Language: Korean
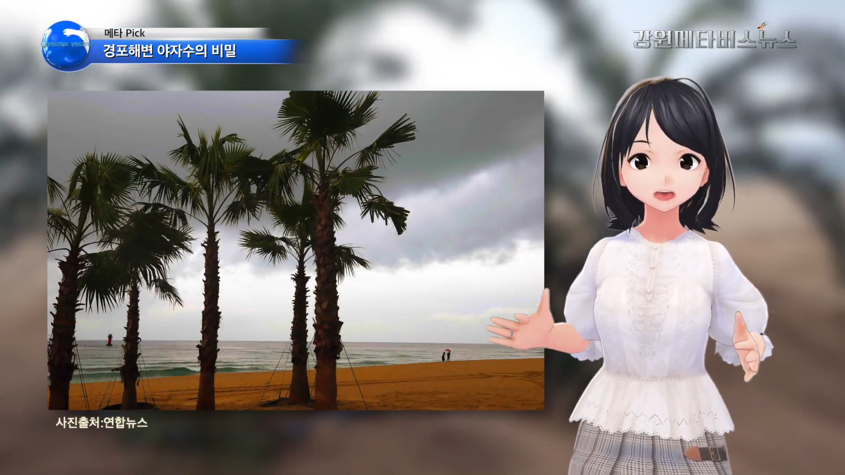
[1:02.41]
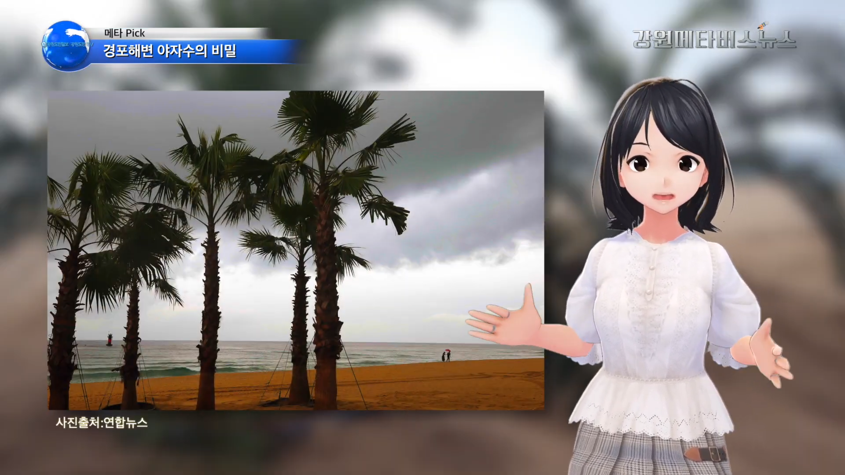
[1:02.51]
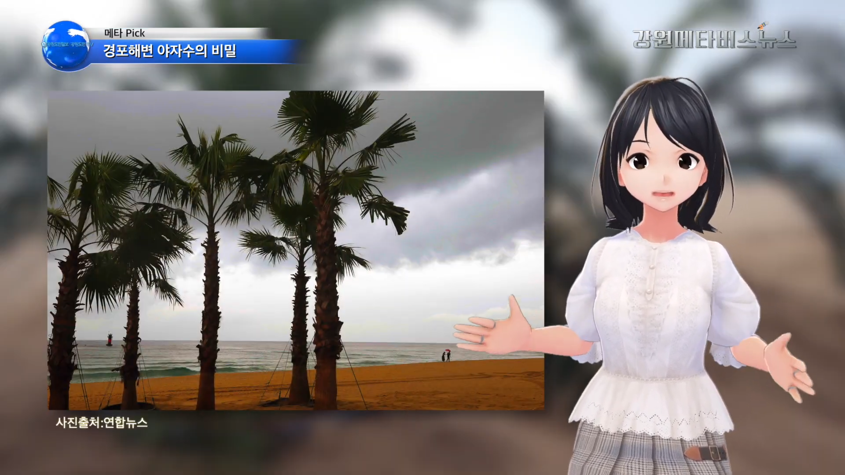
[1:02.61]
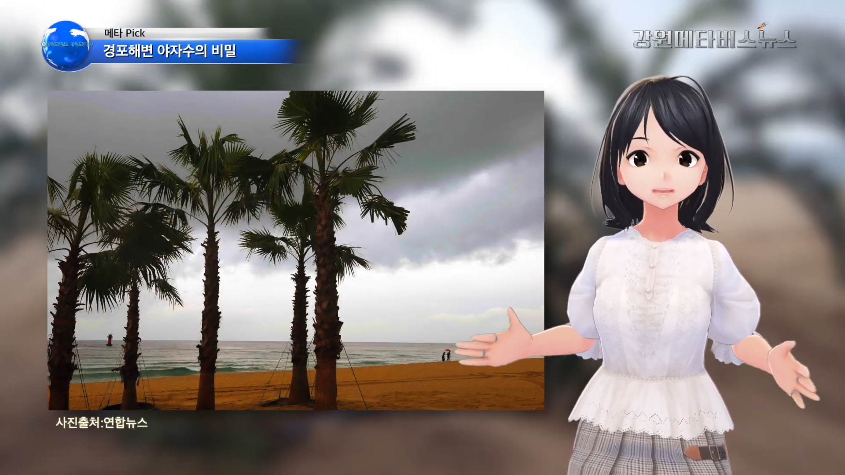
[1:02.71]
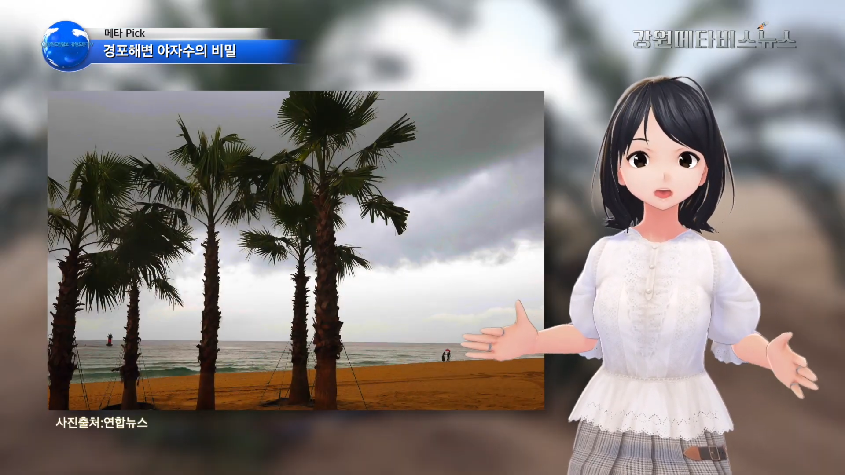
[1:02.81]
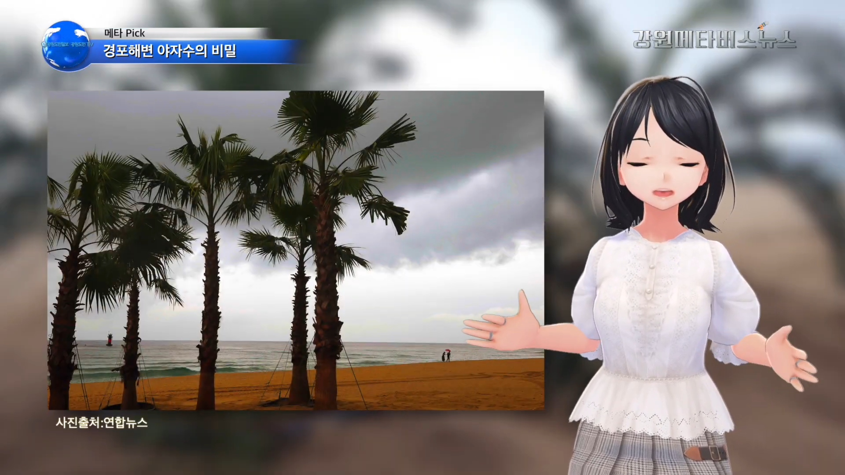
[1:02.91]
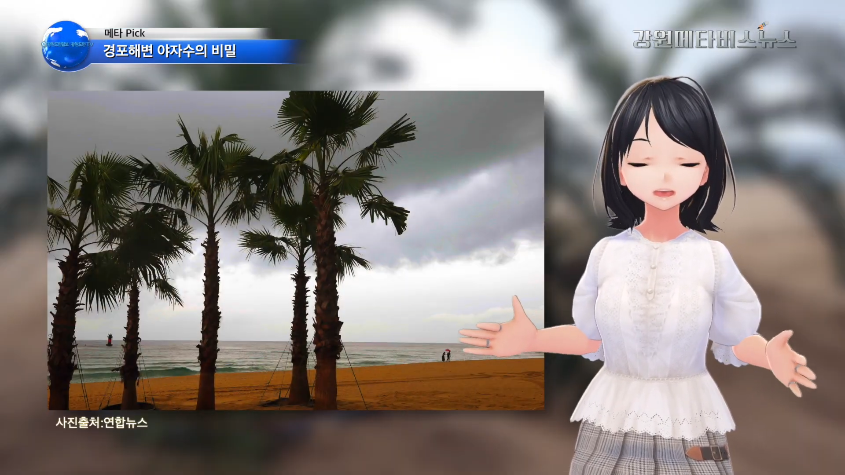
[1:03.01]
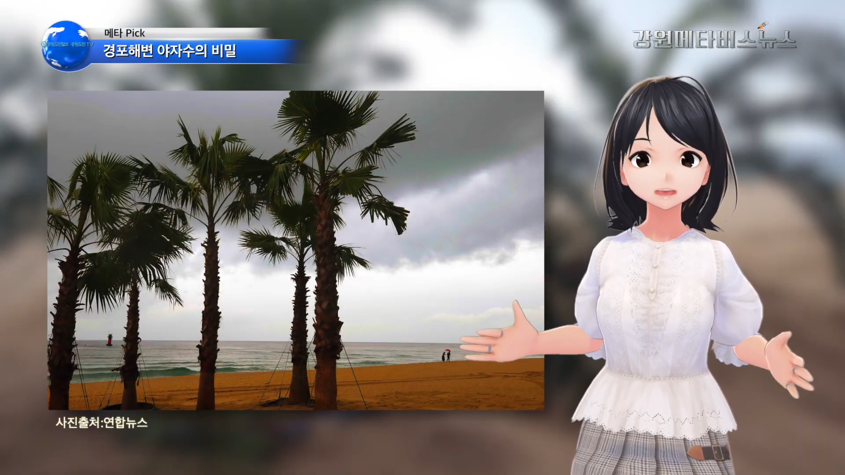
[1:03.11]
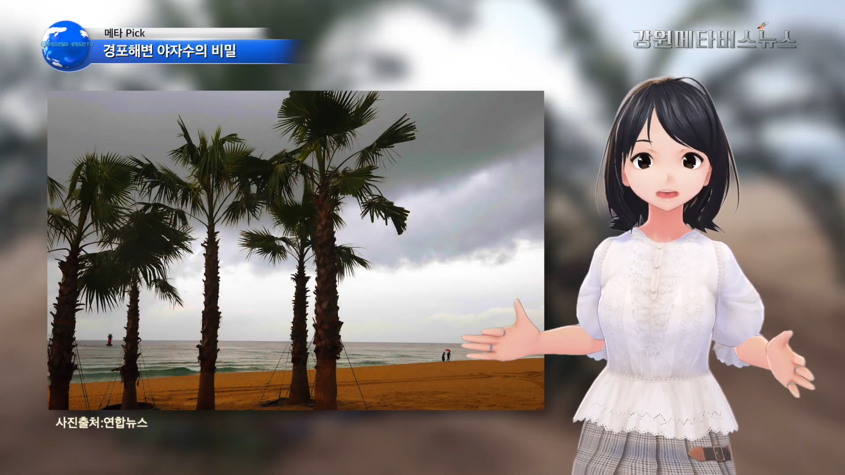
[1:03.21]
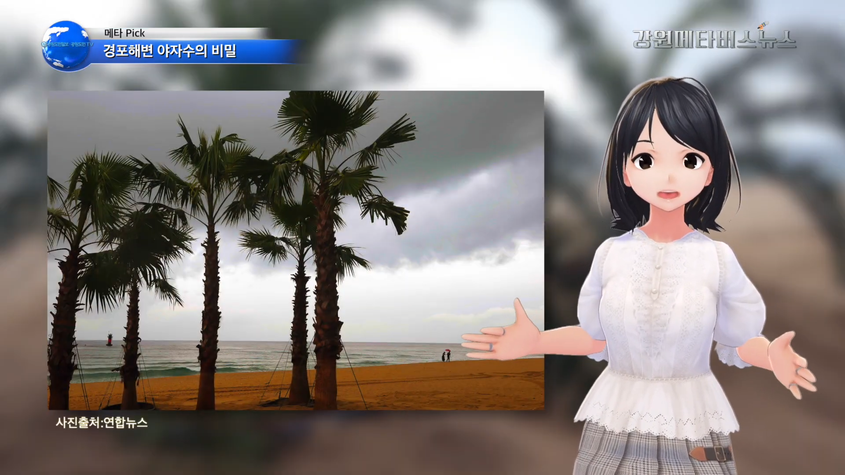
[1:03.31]
경기도의
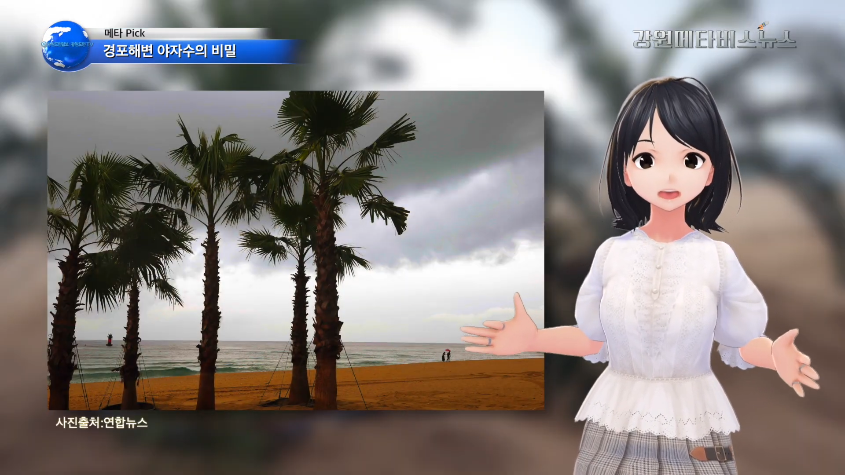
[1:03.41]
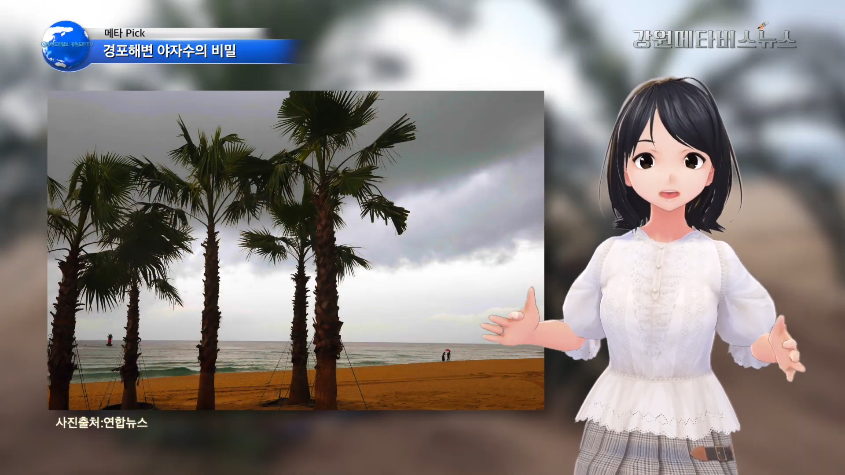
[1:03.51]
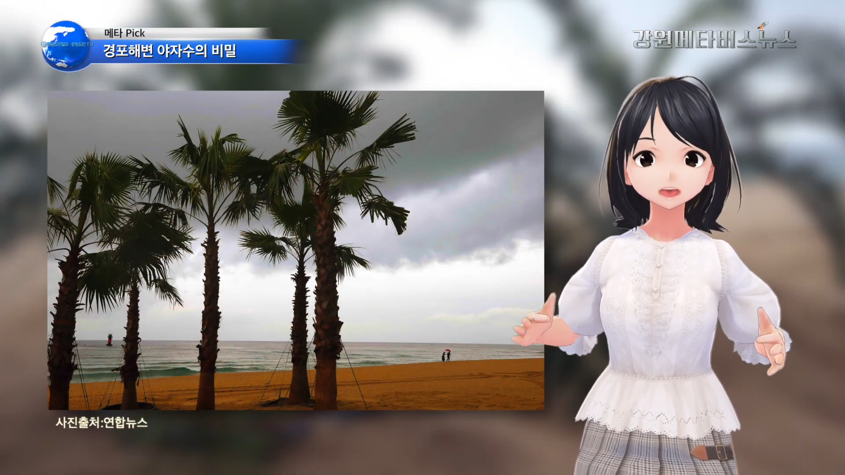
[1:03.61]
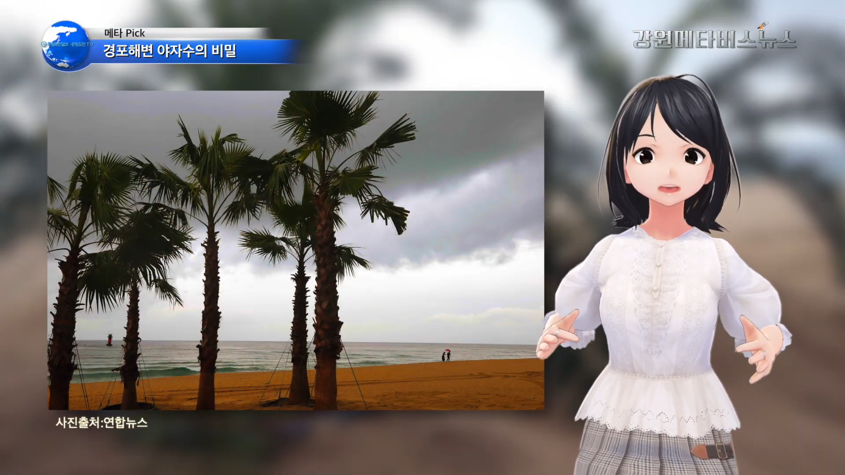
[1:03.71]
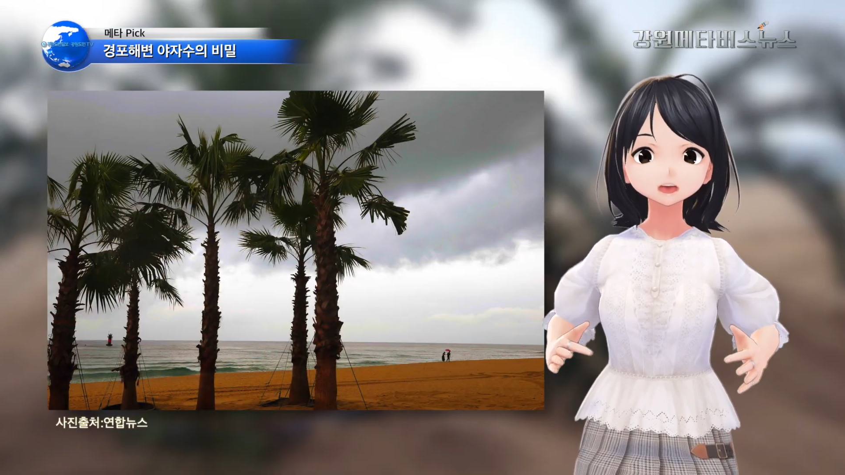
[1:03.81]
한 농장에서